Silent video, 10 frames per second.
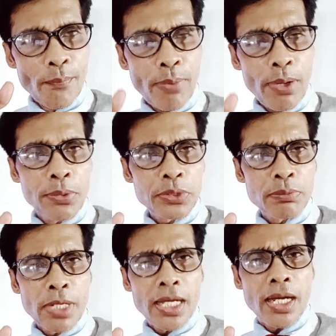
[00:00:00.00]
बहुत
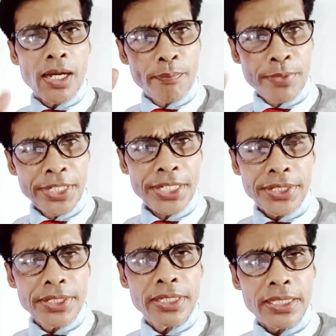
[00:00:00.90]
बड़ा
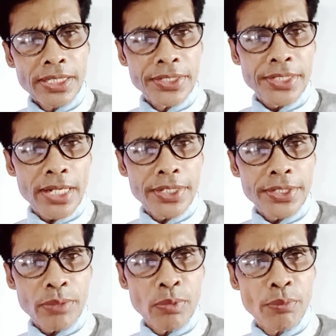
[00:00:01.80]
अपडेट इंटर
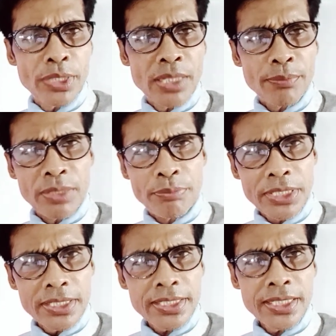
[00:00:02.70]
एटेक मुंबई एम
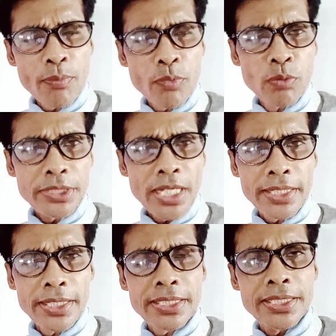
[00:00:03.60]
बी के सिंह आपको बता
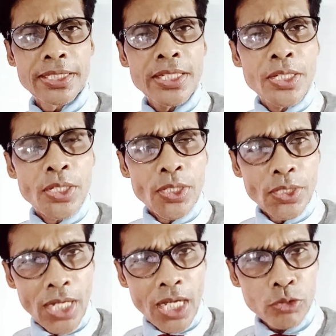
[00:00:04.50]
रहे हैं
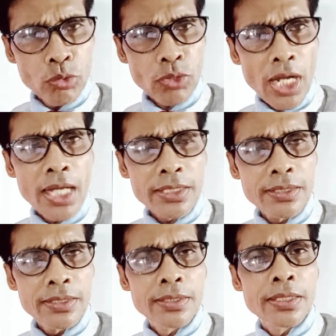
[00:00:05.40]
कि रातों रात
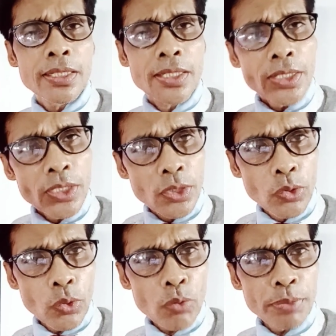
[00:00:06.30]

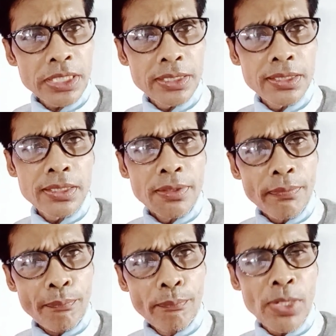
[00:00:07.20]
करोड़पति
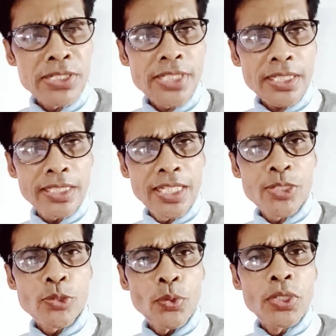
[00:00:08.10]
बन सकते
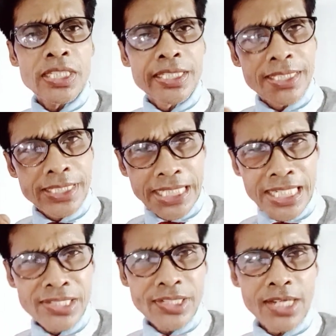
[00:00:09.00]
हैं जो
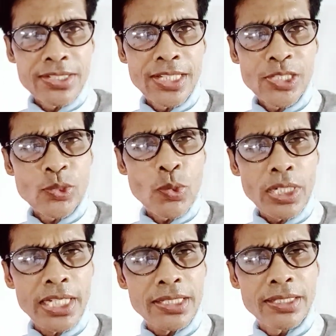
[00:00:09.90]
तीन साल से स्टॉक
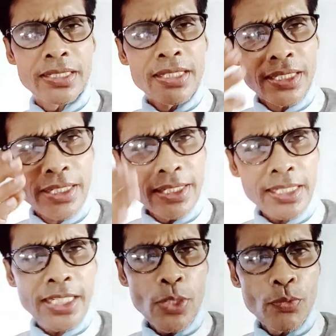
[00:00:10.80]
लेकर
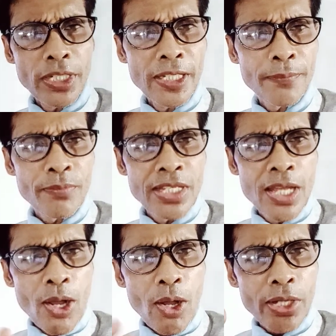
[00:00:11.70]
रखे हुए हैं
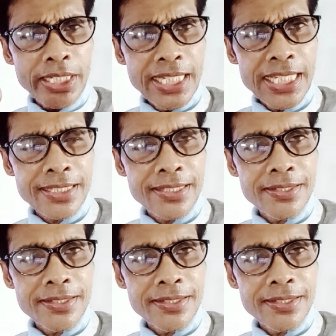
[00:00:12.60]
और इस